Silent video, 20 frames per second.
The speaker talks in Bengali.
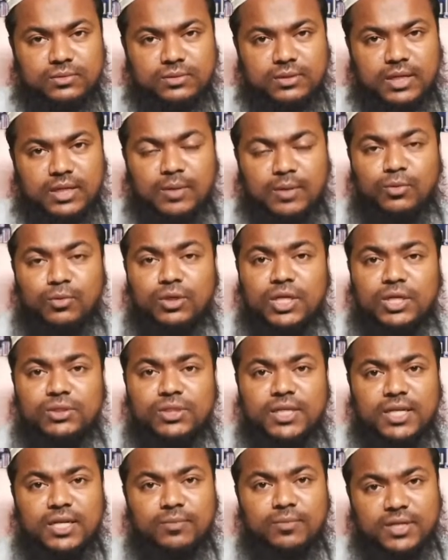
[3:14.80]
এমন কিছু
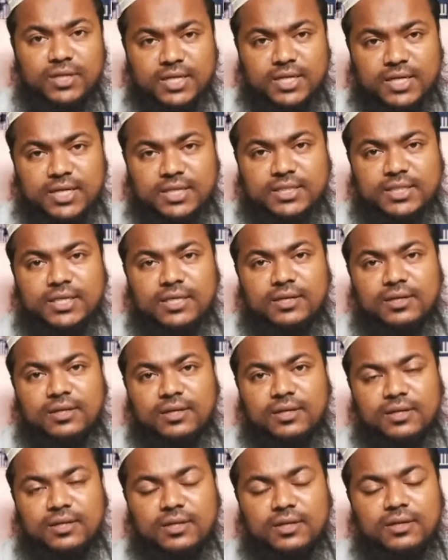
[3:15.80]
এলিম রেখে গেছেন
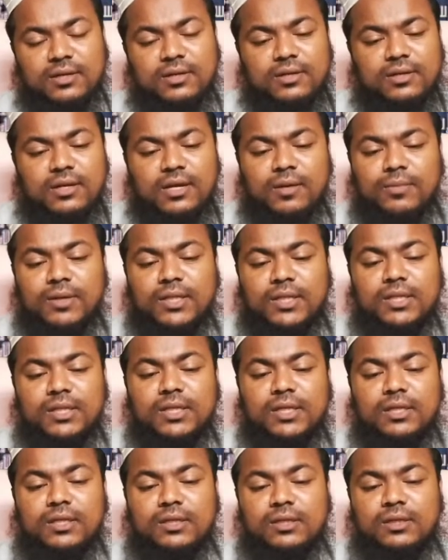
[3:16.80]
আমরা
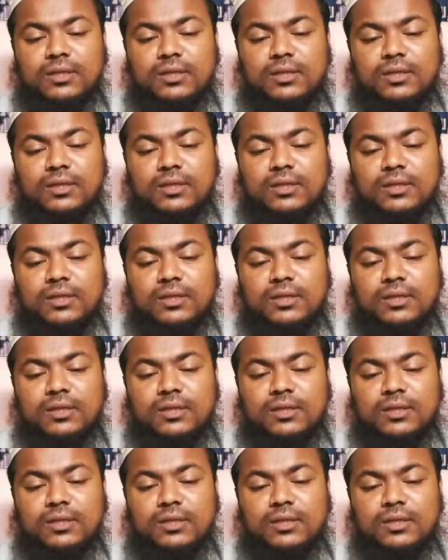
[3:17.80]
তাদের